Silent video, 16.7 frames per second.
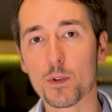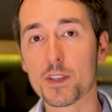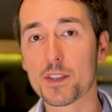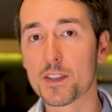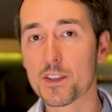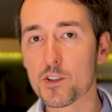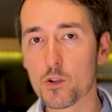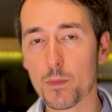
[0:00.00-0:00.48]

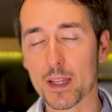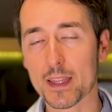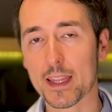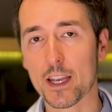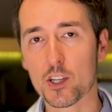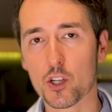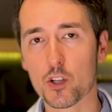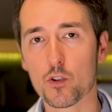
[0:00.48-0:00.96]
existe uma
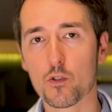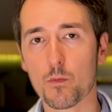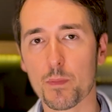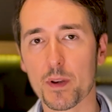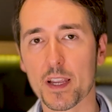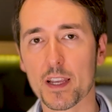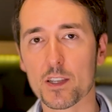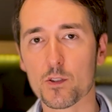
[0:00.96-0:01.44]
taxa de
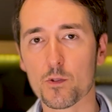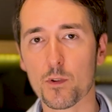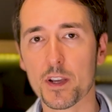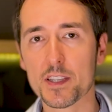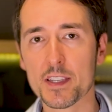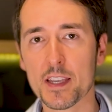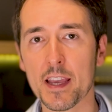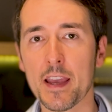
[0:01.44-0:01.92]

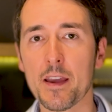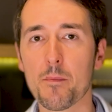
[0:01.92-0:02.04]
complicações,